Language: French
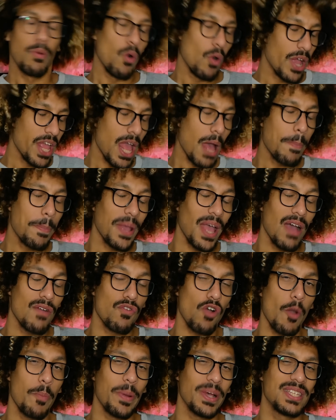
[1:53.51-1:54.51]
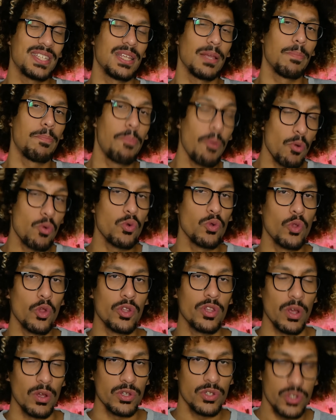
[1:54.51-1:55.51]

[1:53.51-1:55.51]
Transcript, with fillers: Bon, et après avoir passé beaucoup de temps